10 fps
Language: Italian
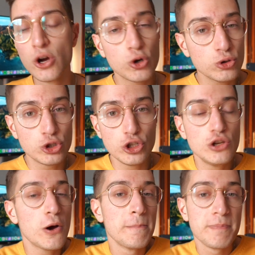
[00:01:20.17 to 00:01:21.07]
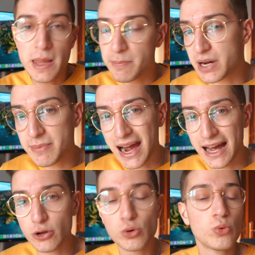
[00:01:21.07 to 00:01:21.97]
consiglio
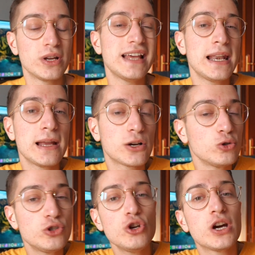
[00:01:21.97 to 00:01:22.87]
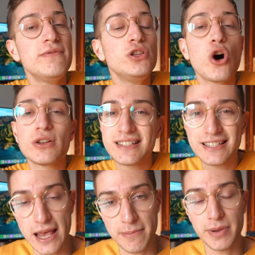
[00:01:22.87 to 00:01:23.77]
primario, comunque dal consiglio che vi do
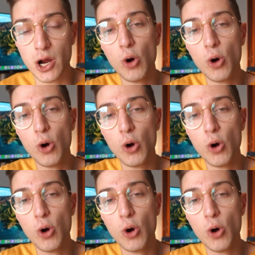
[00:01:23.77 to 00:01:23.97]
sempre,